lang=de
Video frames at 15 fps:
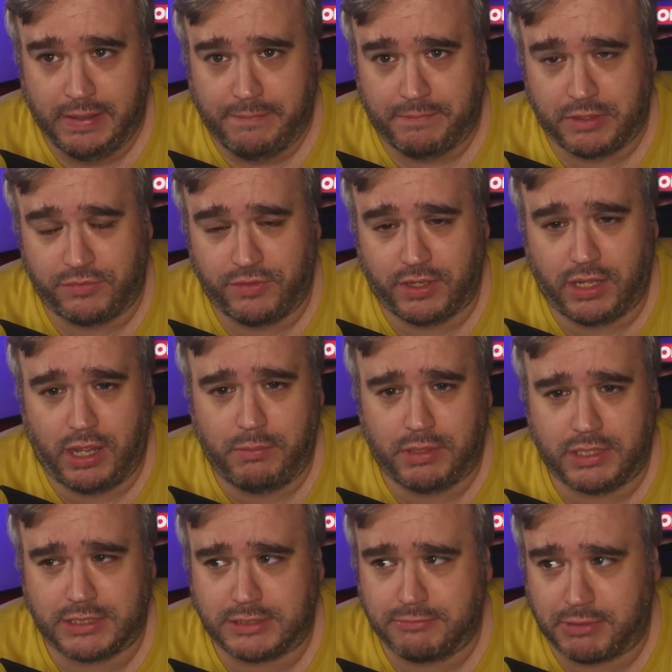Das wäre einmal
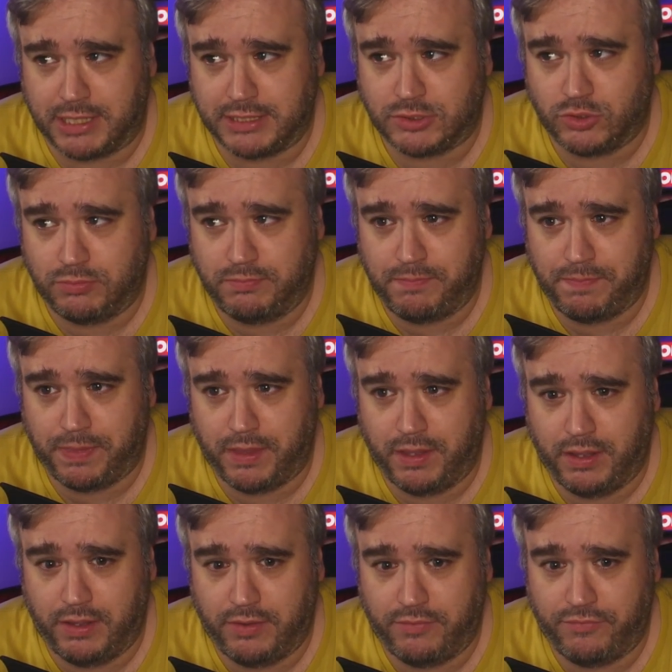das Impressum, äh,
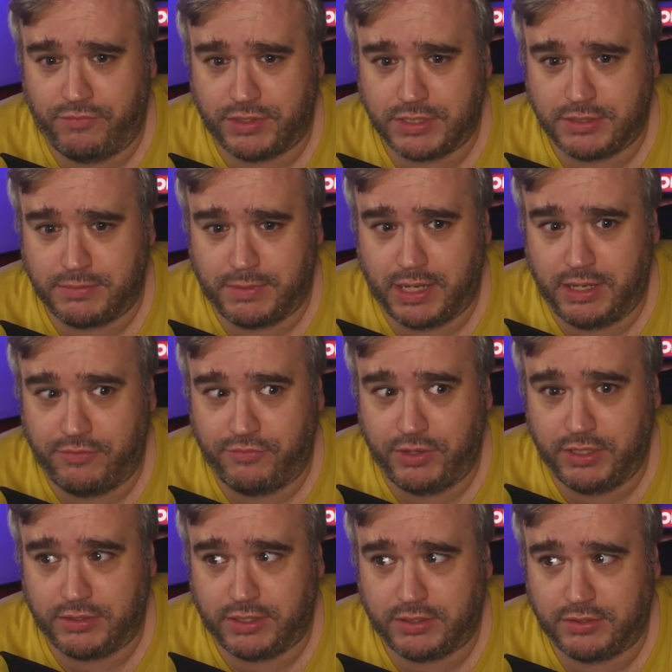was ich mal
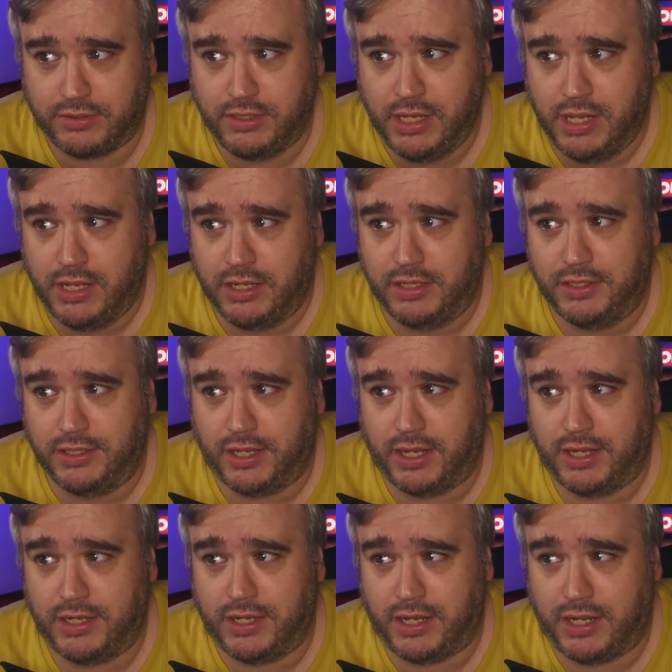erwähnt hatte.
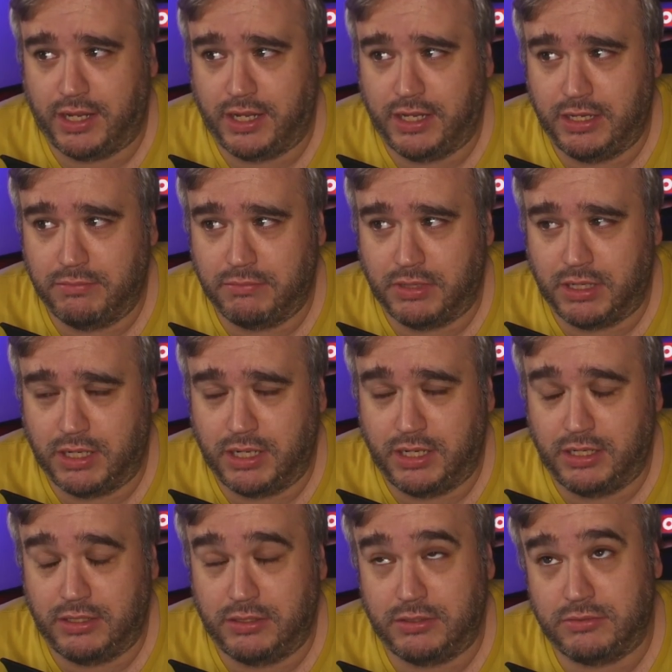Dann
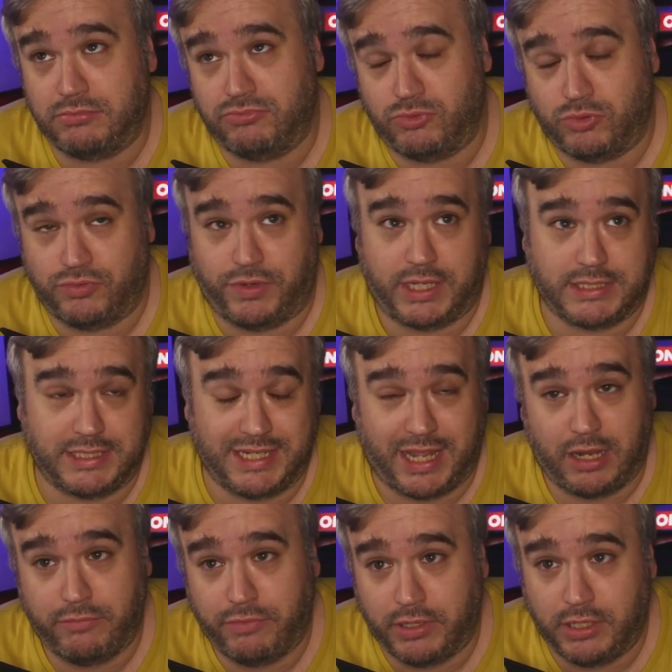einmal quasi der
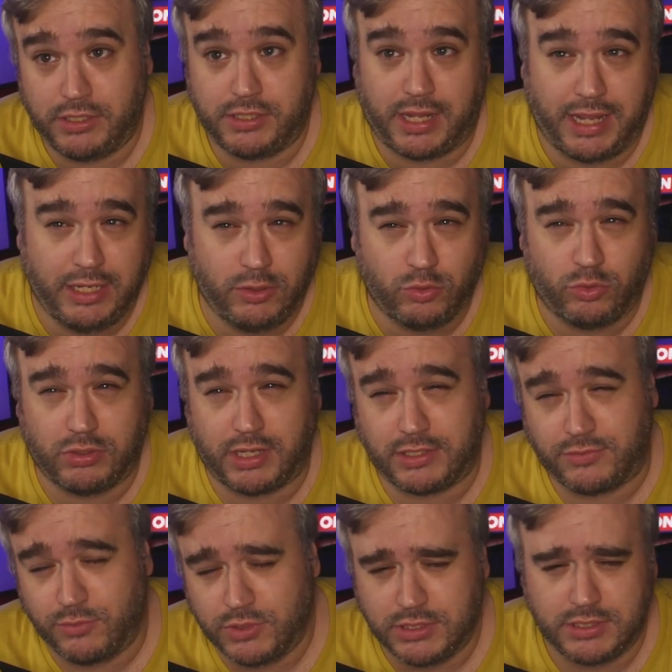anfängliche Eindruck,
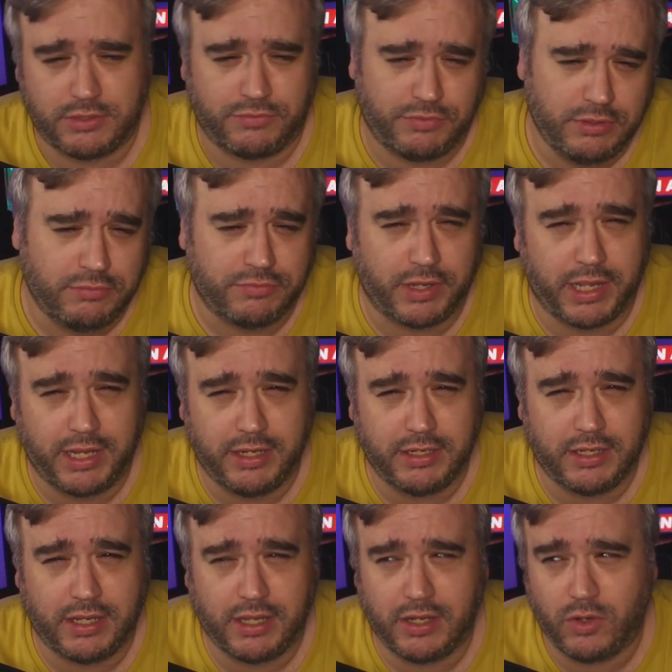es würde sich viel
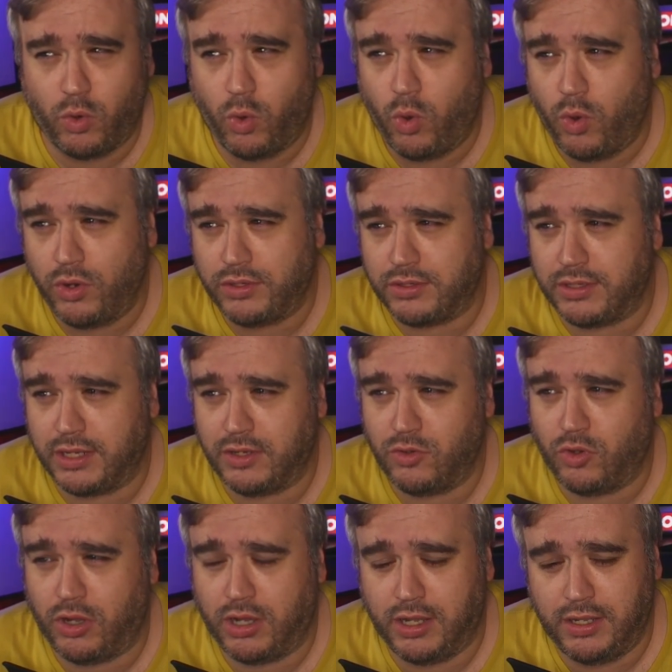verändern. Und dann
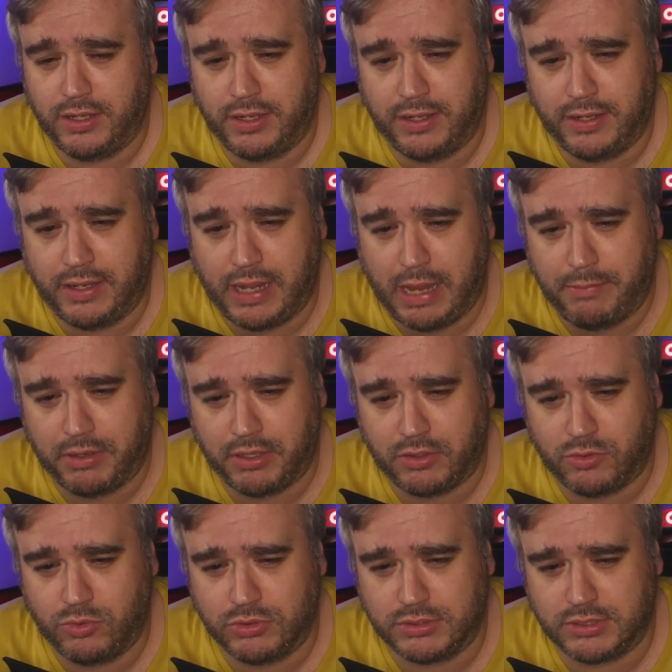noch äh, einmal ein
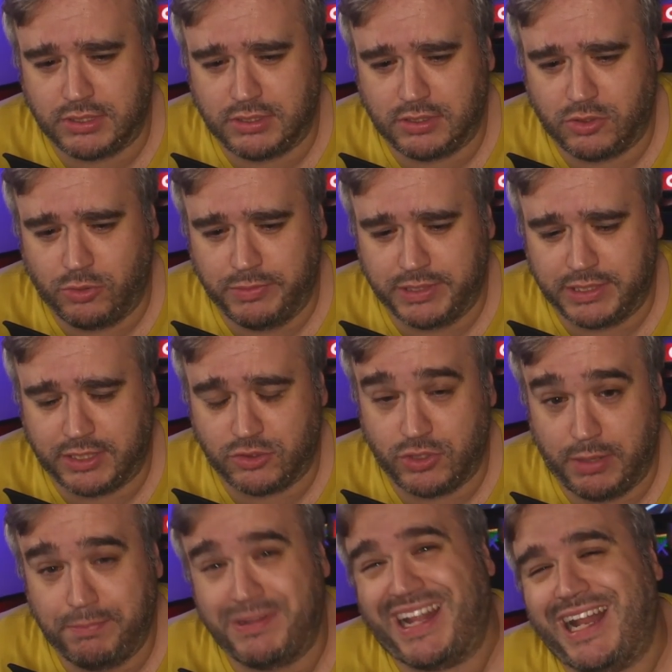kurzer Kommentar zur
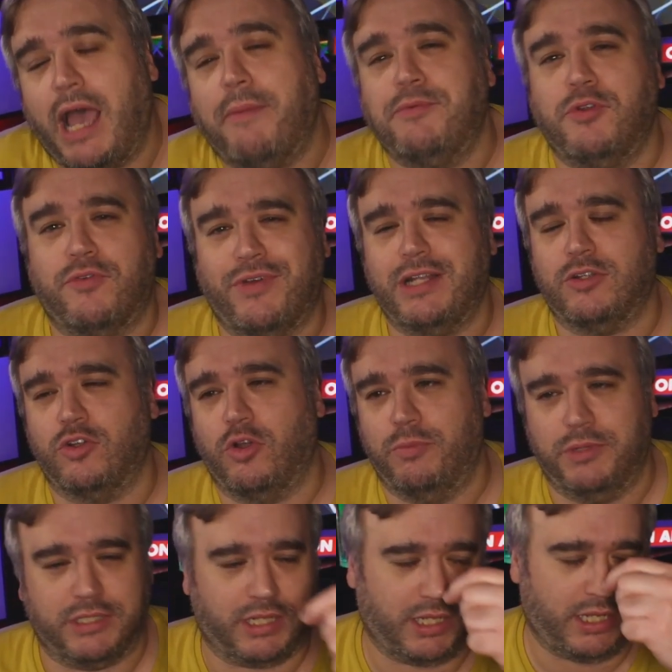App. Danach habe ich noch weitere
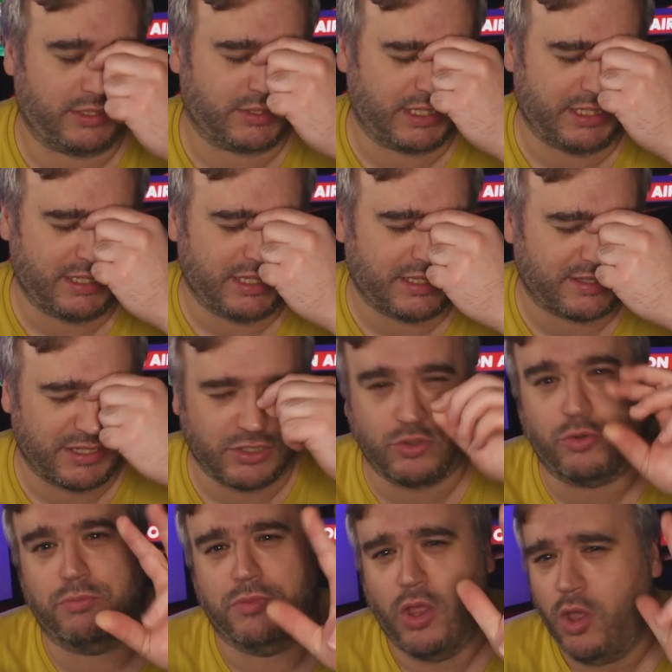Kommentare. Also geht jetzt nicht nur
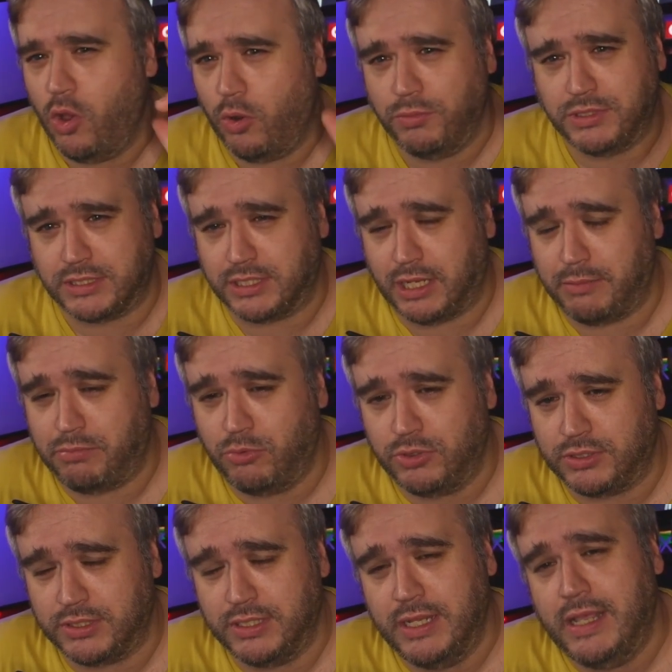um, um diese drei
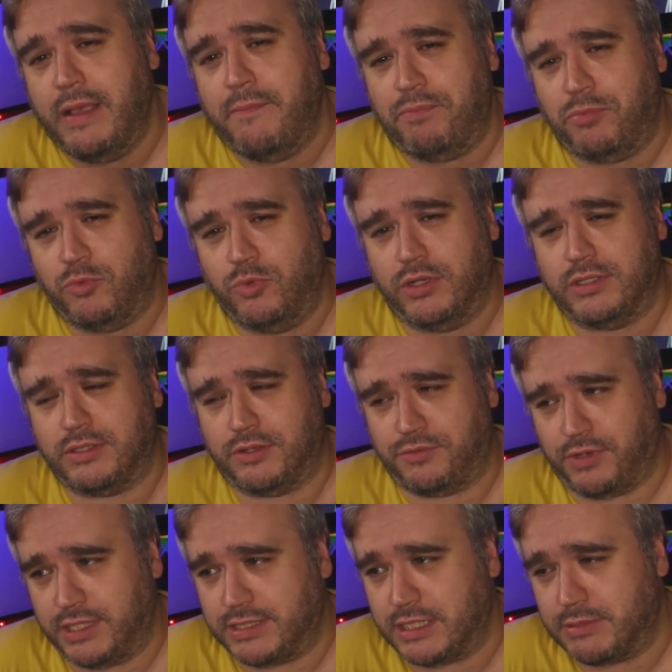Punkte. Nur ich
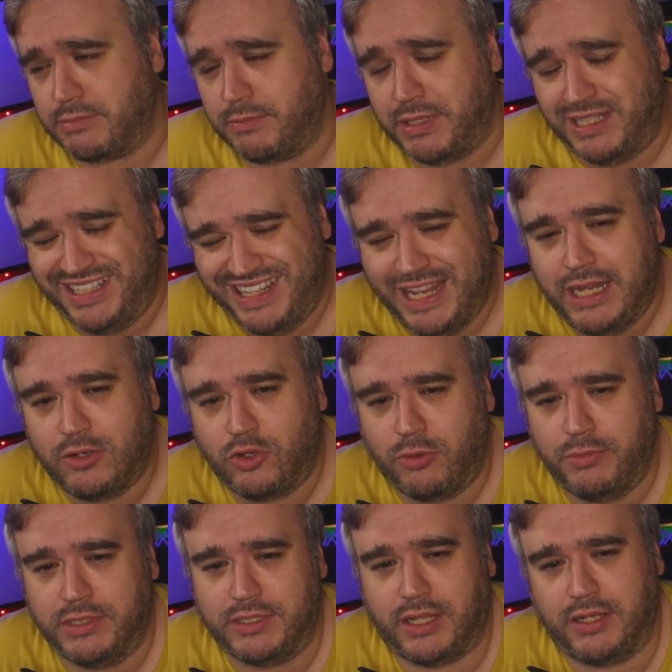fange jetzt erstmal mit den
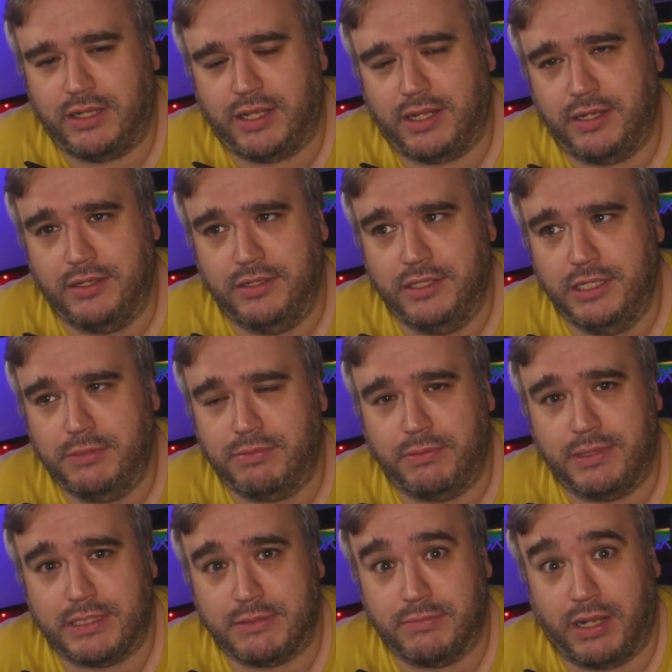Kommentaren an, die ich beim
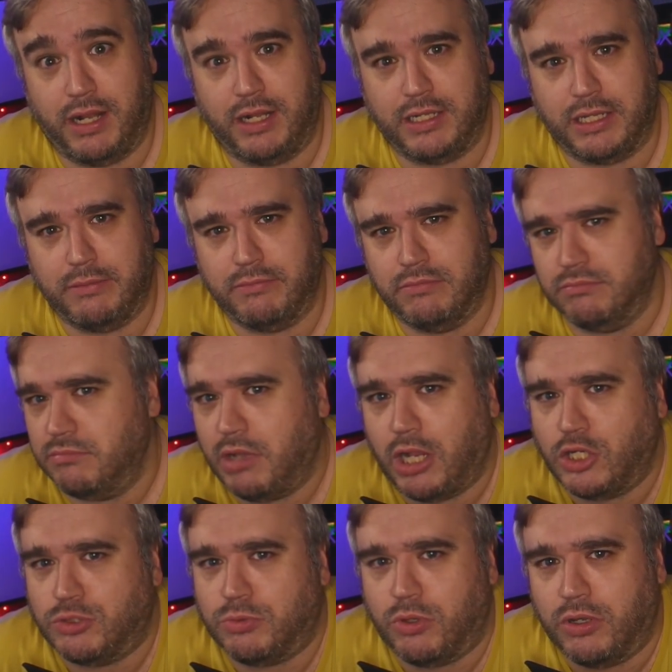letzten Mal halt eben
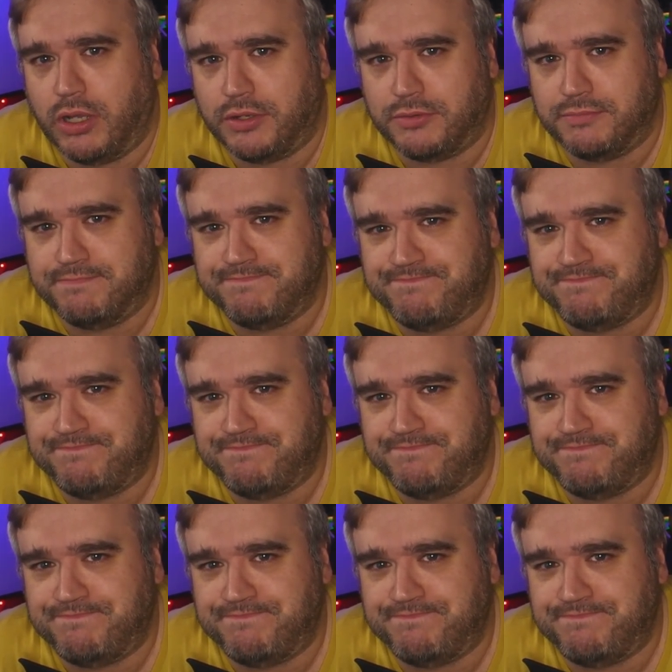angesprochen hatte.